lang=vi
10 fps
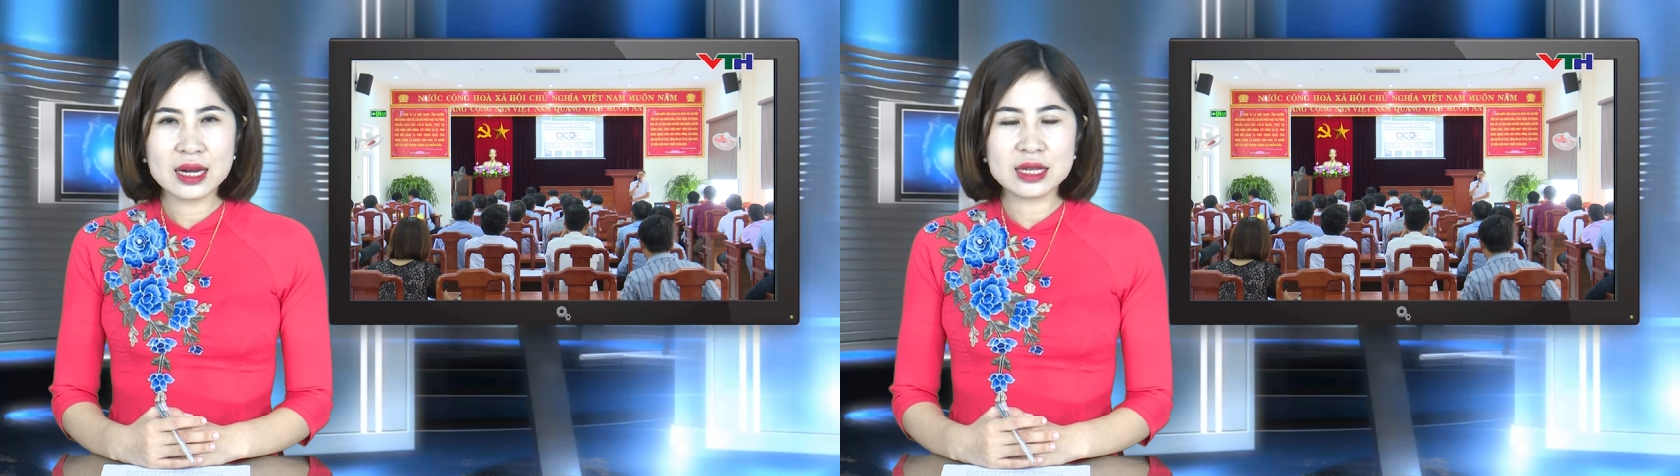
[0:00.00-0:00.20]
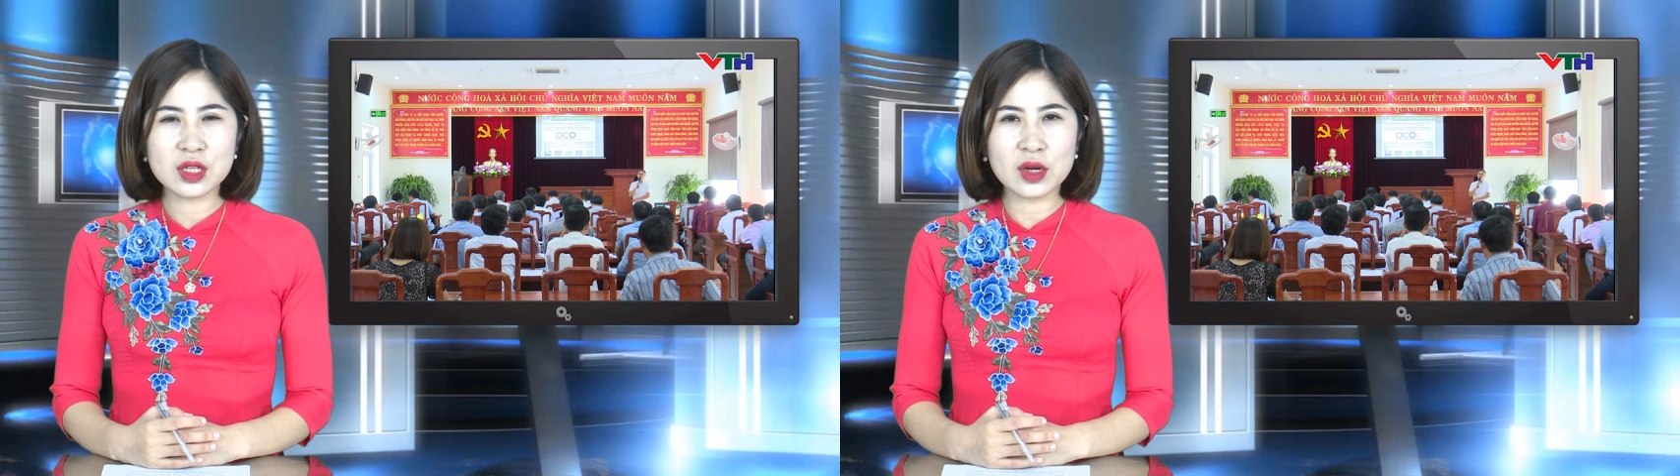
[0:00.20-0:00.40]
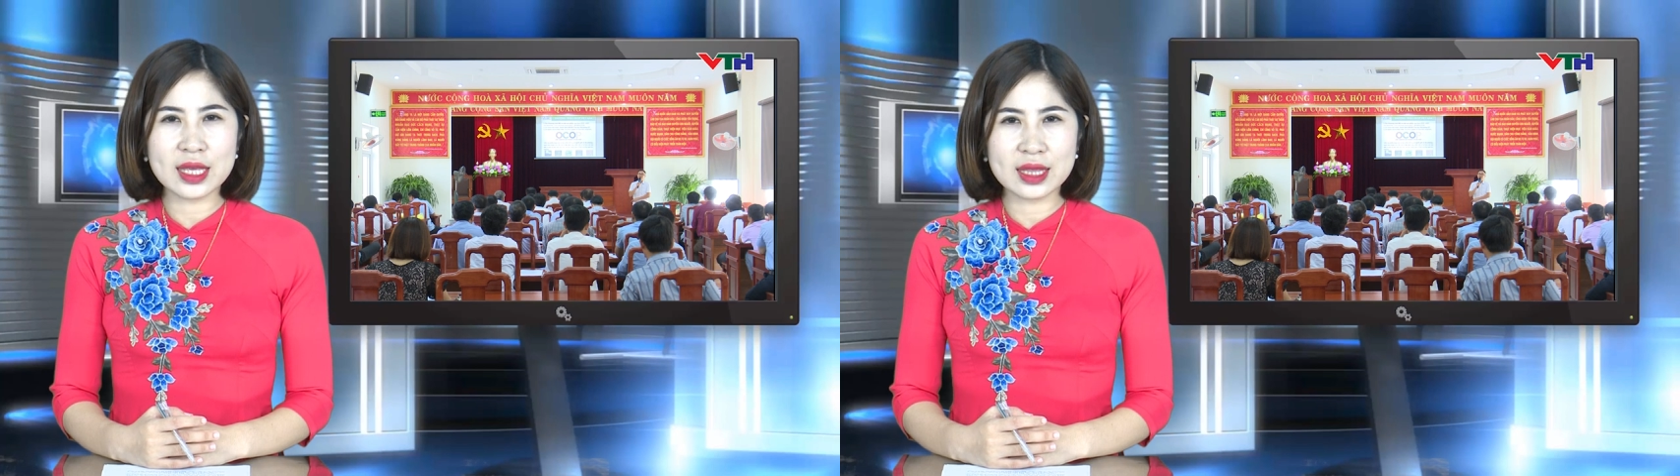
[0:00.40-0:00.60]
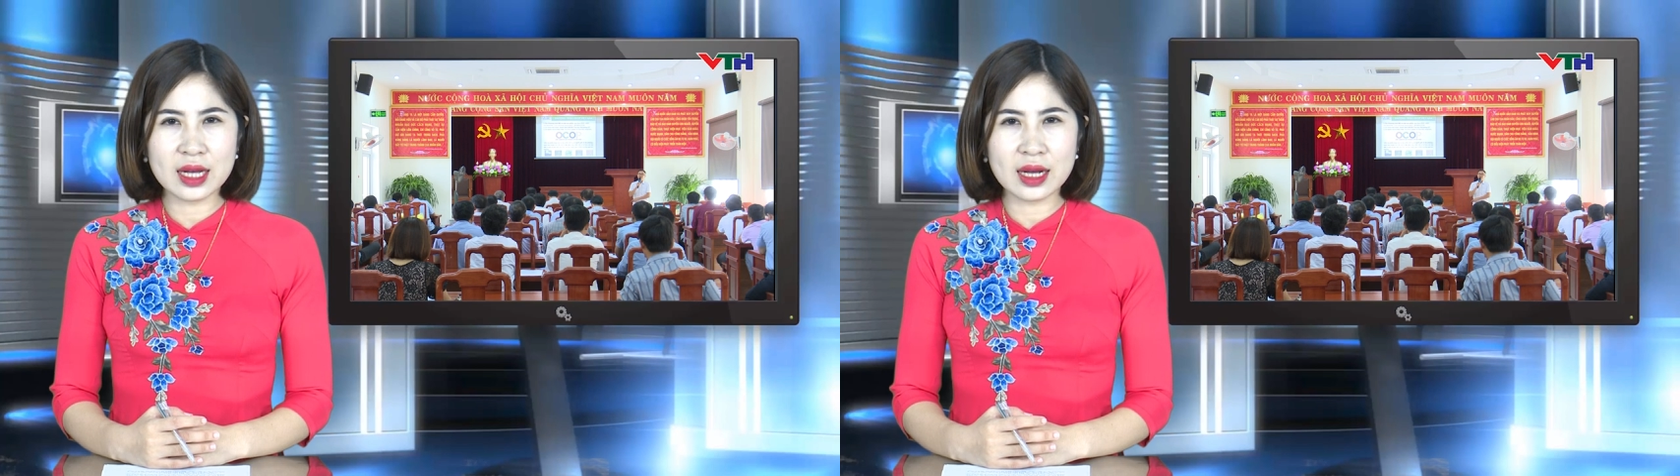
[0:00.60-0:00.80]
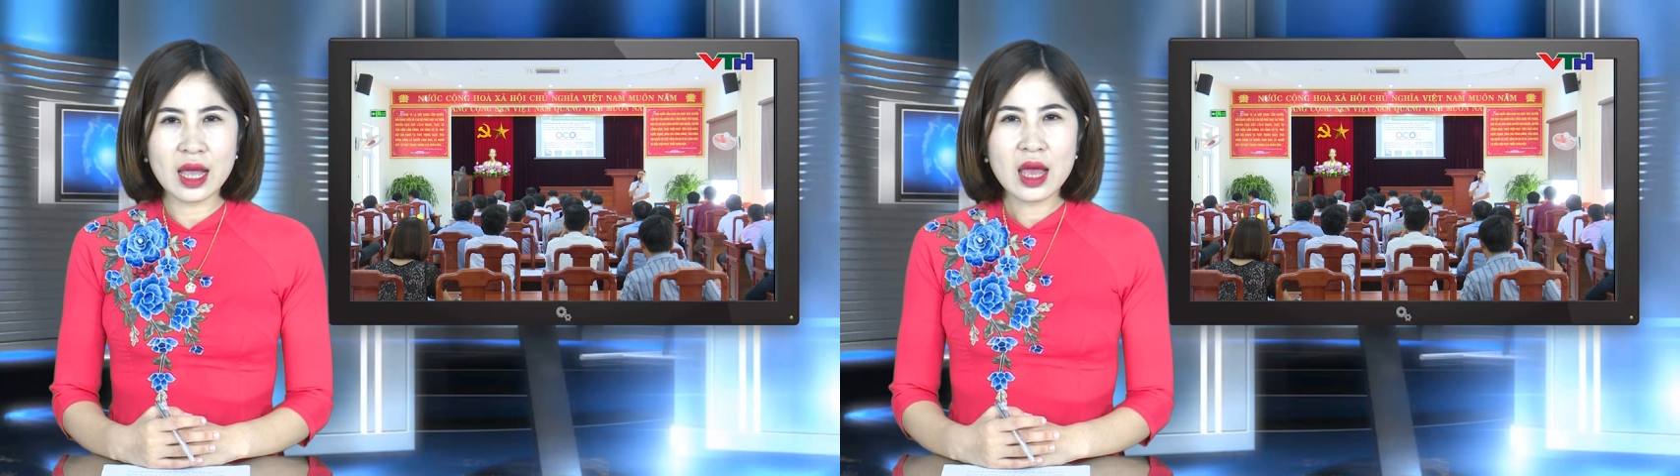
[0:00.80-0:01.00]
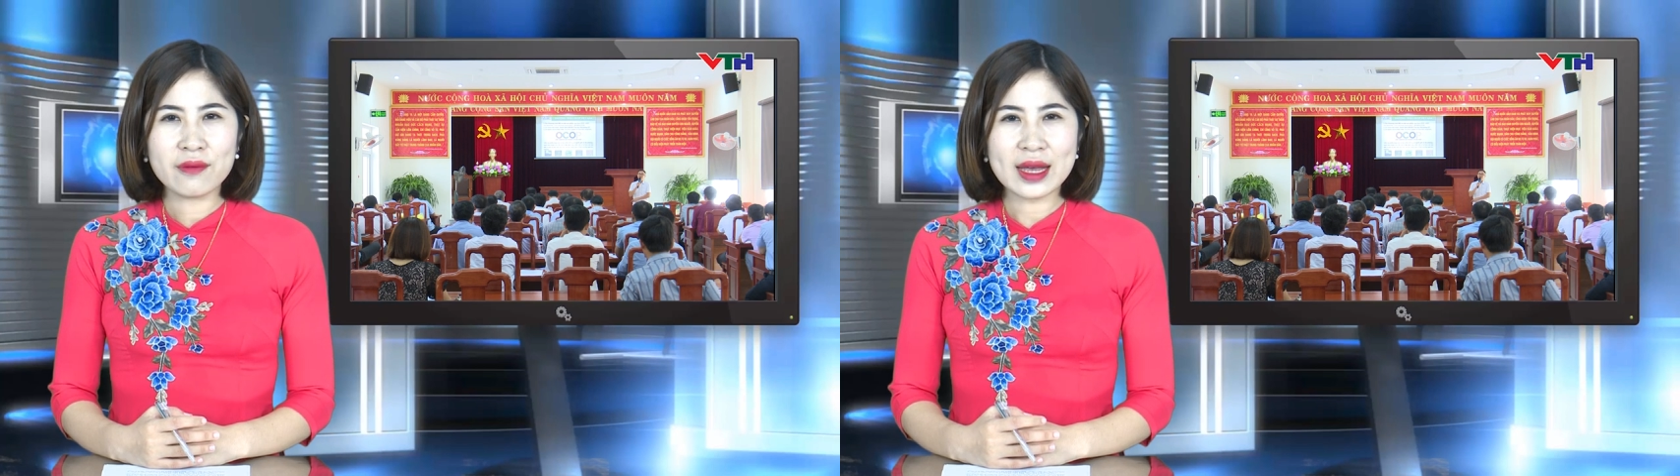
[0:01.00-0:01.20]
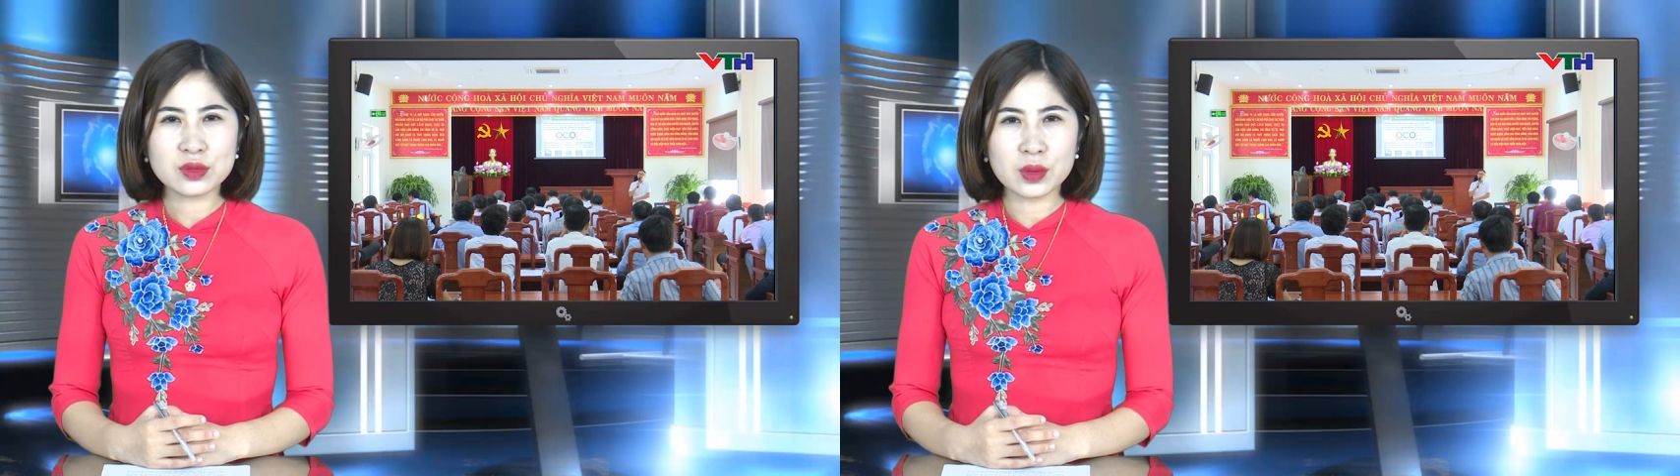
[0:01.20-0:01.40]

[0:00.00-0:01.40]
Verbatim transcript: lựa chọn ý tưởng và